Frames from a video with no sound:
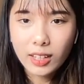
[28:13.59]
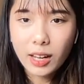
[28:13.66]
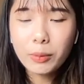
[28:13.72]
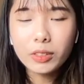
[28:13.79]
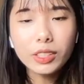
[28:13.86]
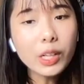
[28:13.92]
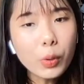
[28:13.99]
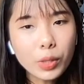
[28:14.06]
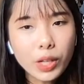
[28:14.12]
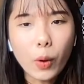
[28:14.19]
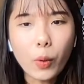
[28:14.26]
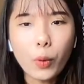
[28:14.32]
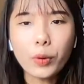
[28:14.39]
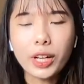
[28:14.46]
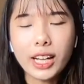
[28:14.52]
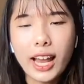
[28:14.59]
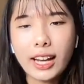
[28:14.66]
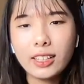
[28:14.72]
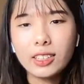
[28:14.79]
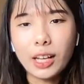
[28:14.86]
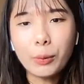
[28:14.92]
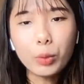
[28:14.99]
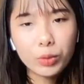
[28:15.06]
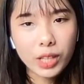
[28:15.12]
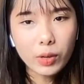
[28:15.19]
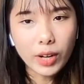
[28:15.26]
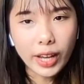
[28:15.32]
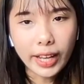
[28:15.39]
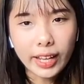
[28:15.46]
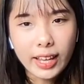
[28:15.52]
đáp ứng yêu cầu để đạt được cái mục
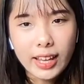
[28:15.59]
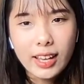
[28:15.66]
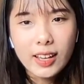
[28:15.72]
tiêu này